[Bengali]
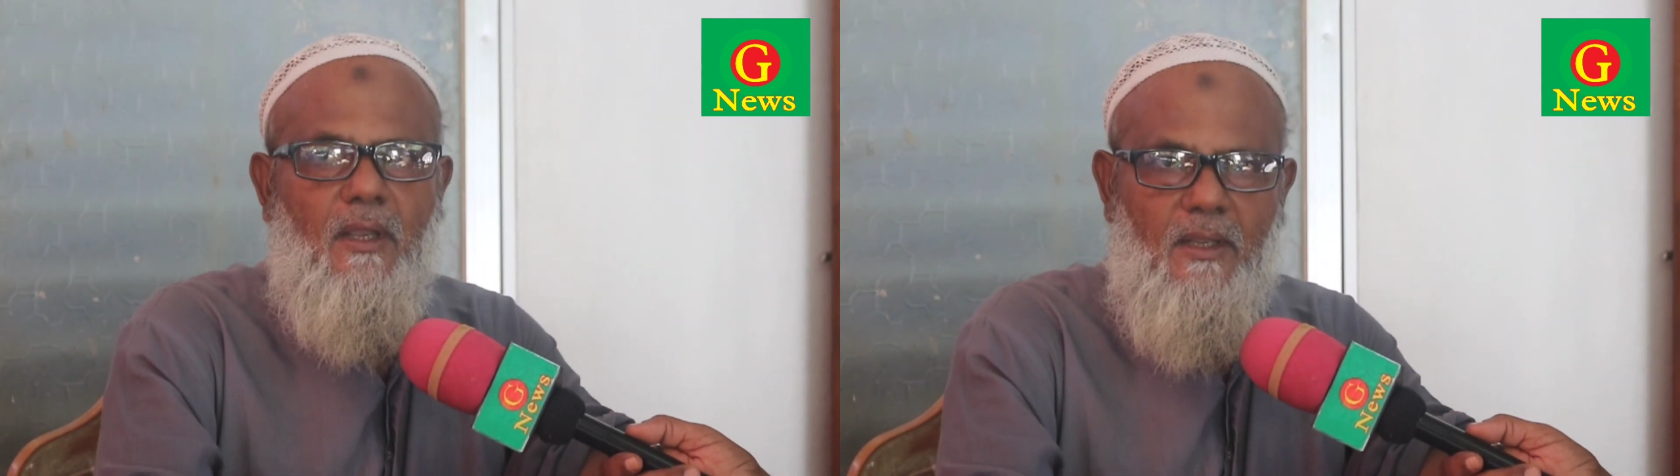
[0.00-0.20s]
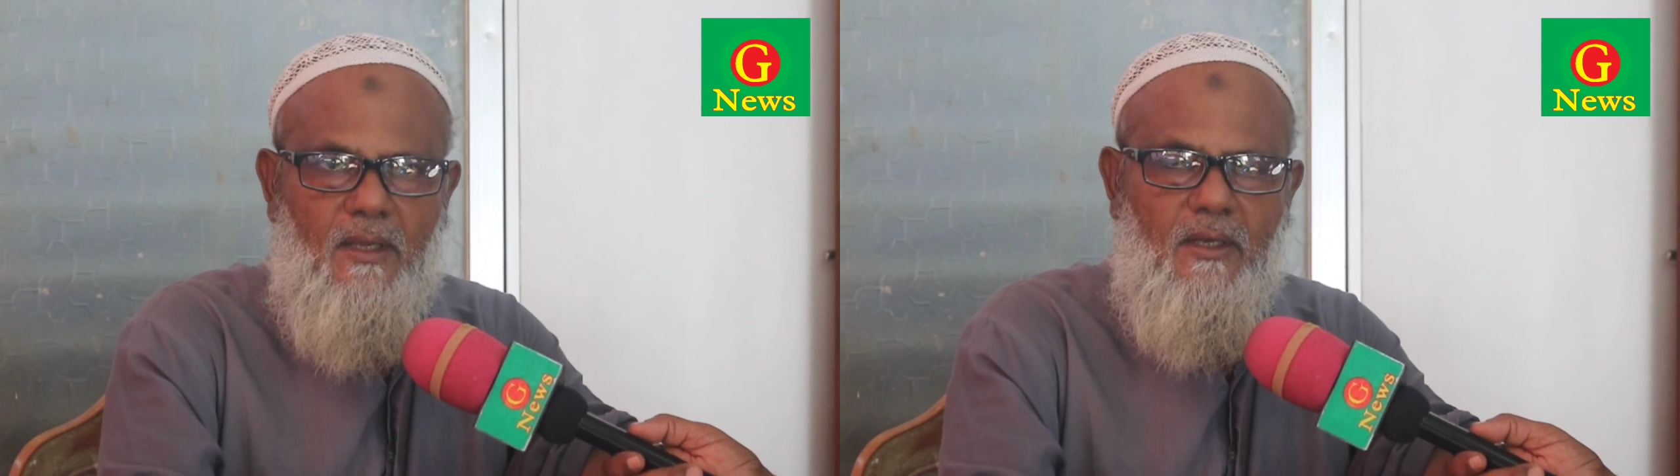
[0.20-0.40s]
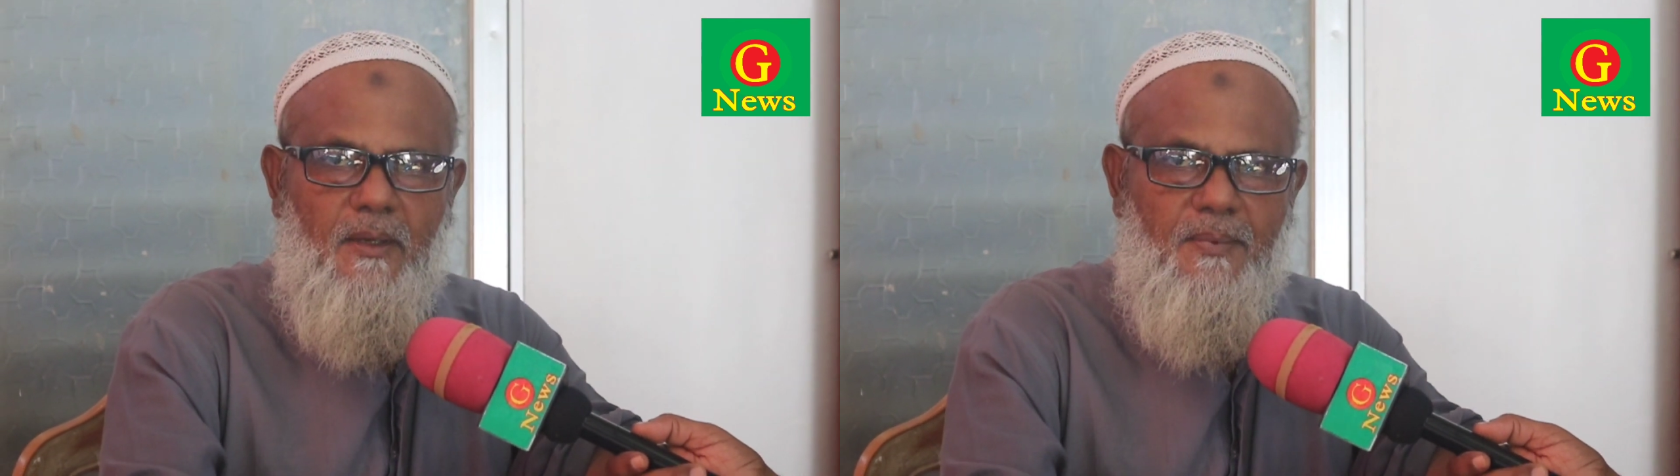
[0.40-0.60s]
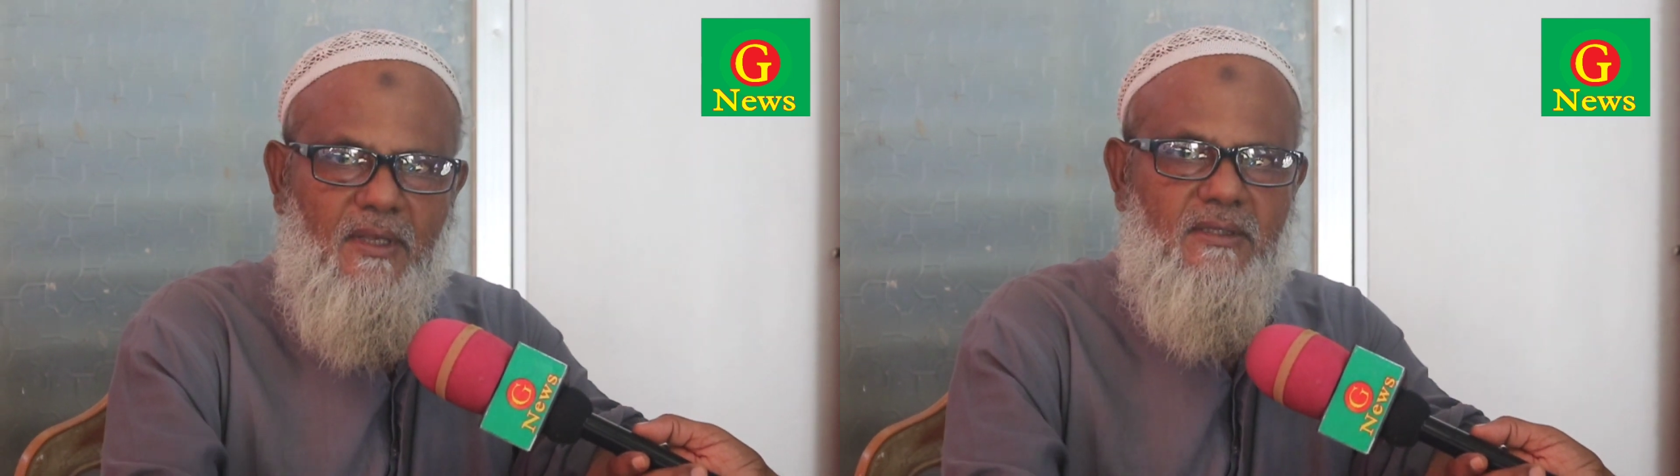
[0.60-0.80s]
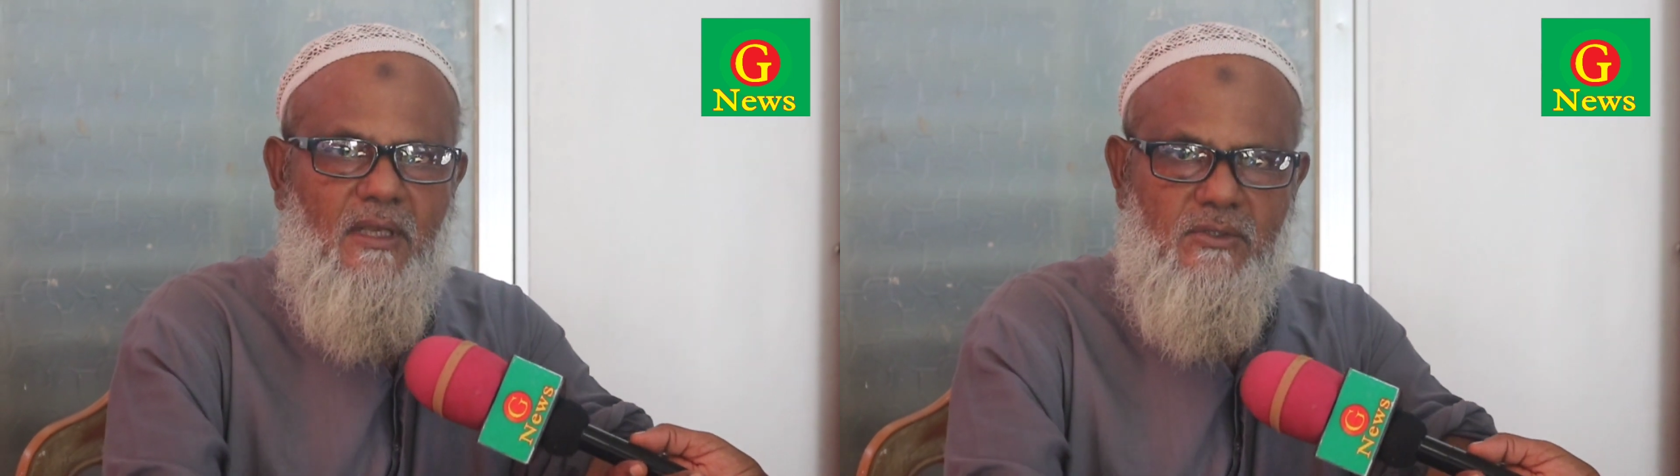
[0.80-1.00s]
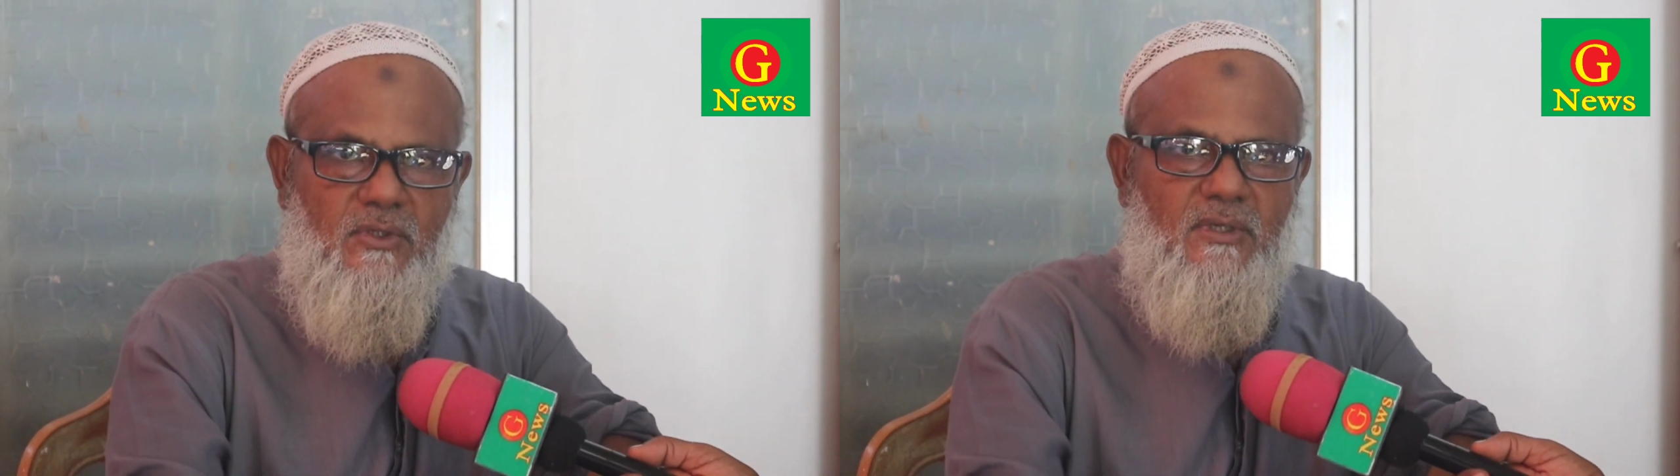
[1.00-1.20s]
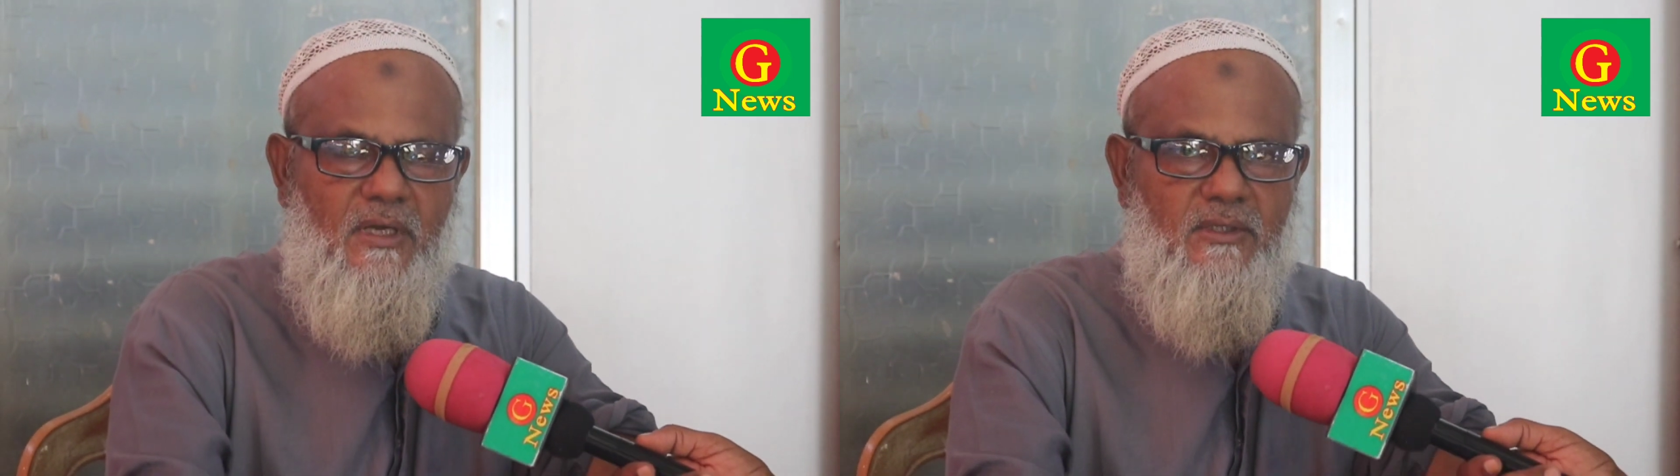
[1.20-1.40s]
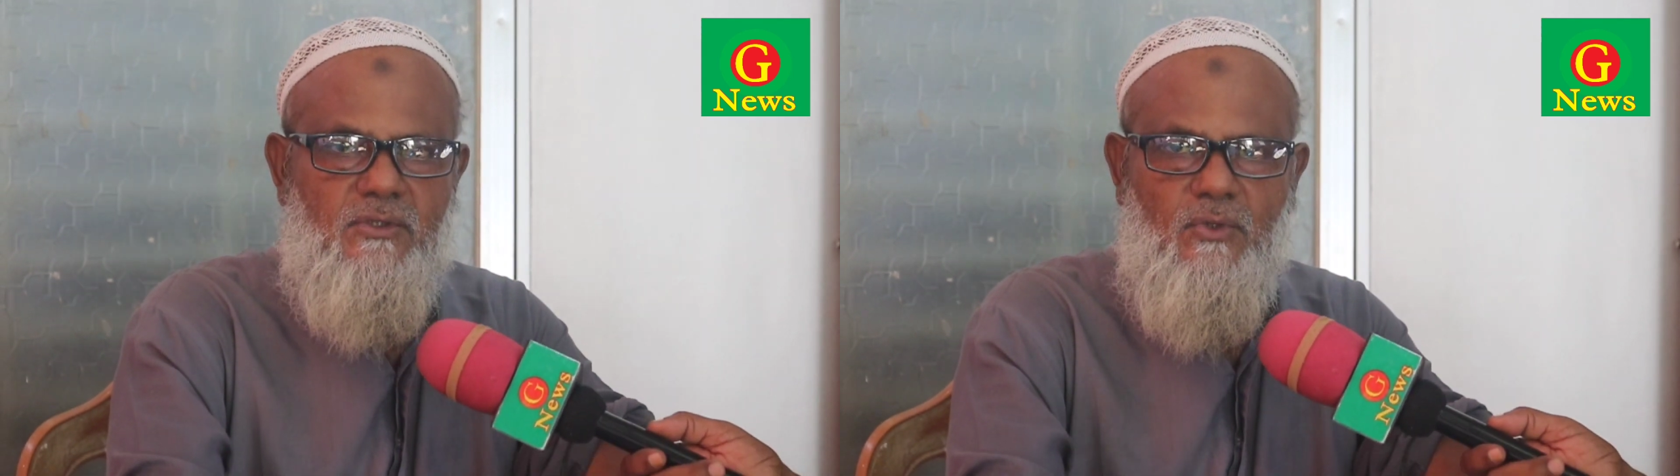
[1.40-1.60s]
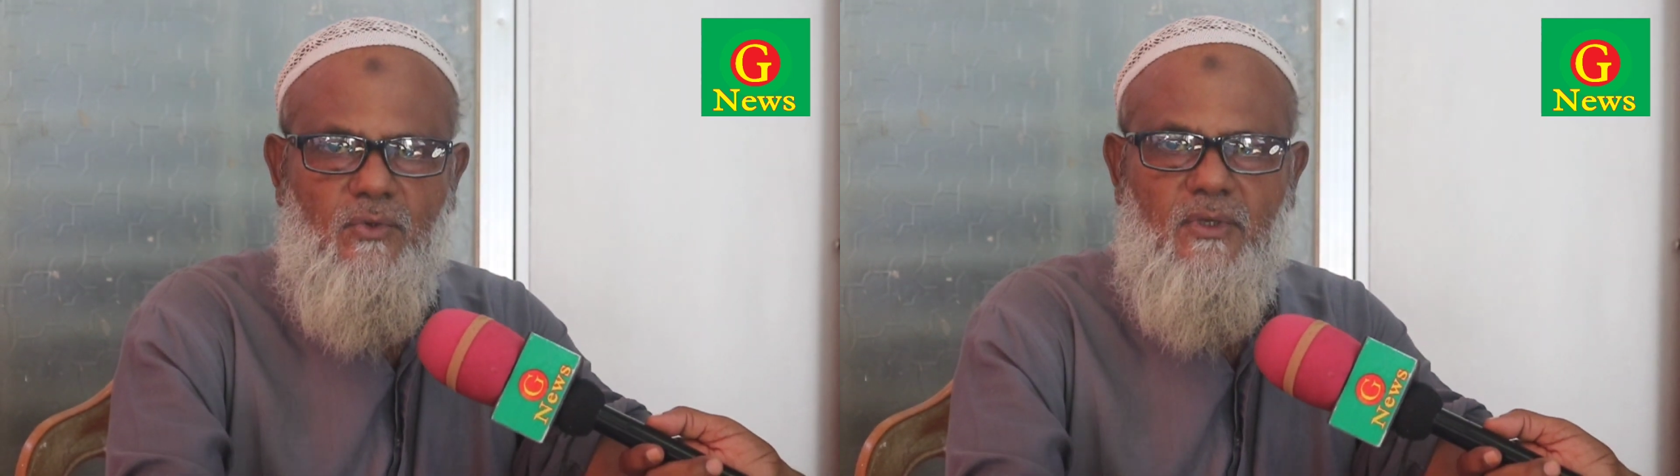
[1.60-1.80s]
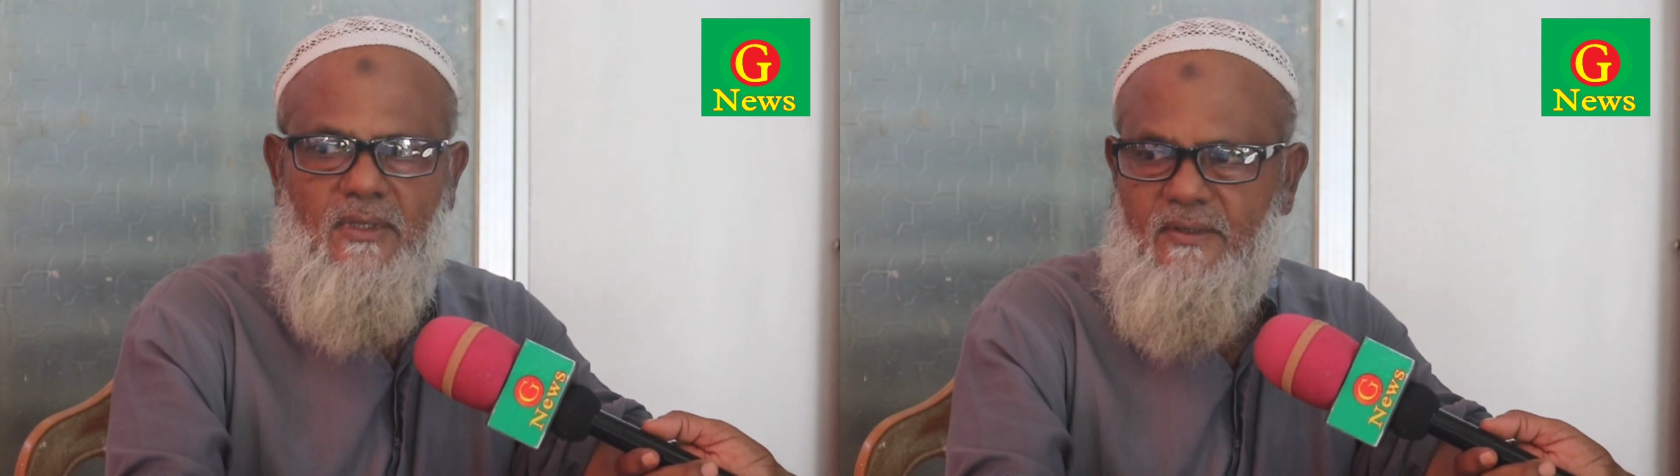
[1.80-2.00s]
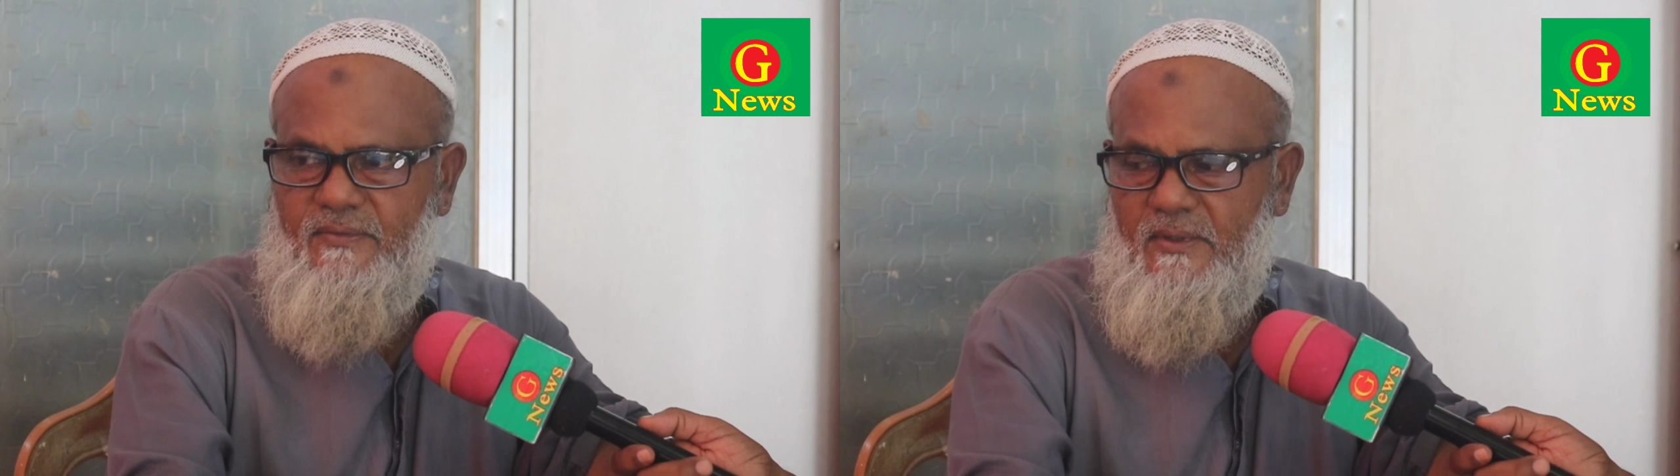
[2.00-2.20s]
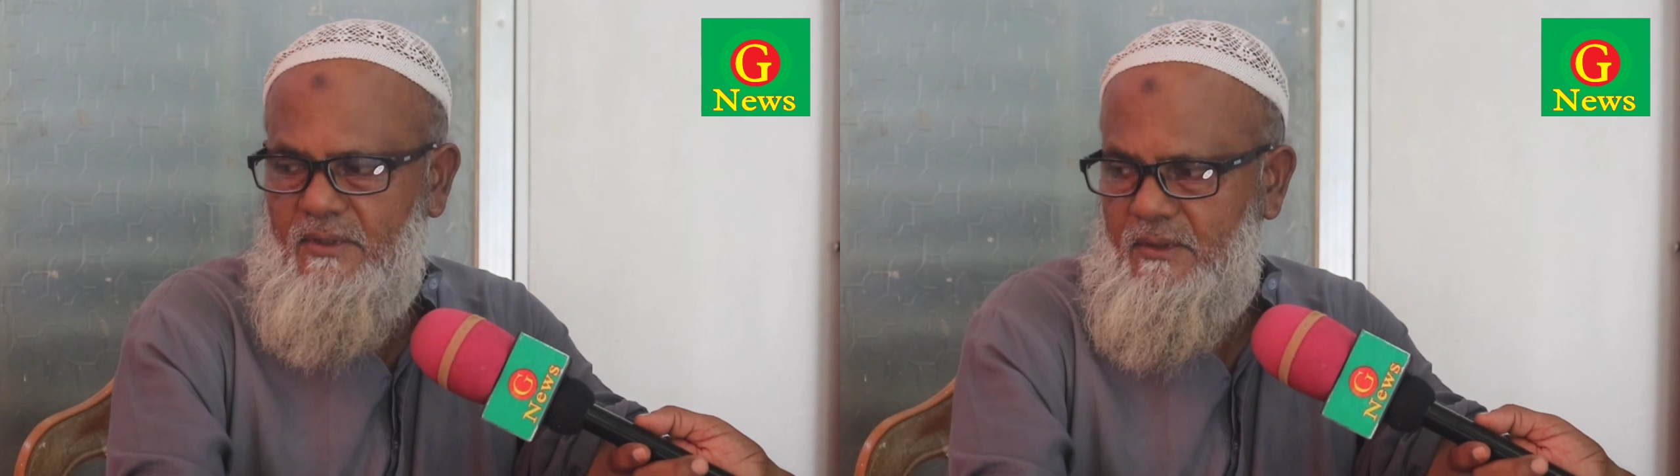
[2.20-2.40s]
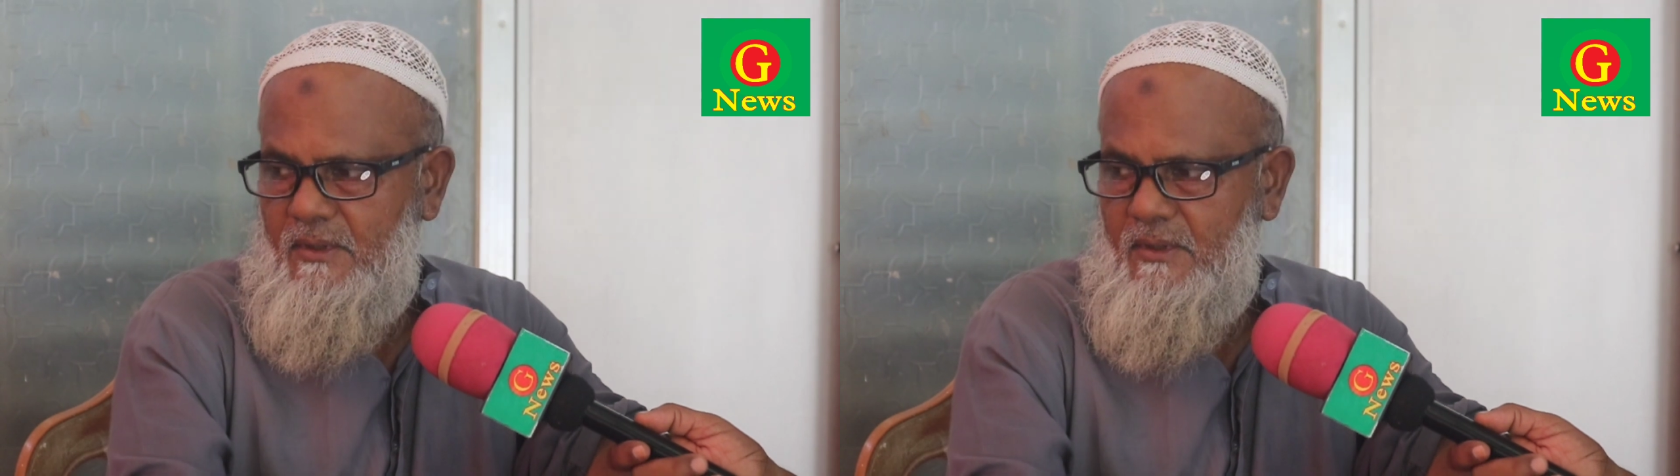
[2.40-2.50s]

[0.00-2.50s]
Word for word: এইখানে প্রায় চারশো সাতের চারশো দেখছে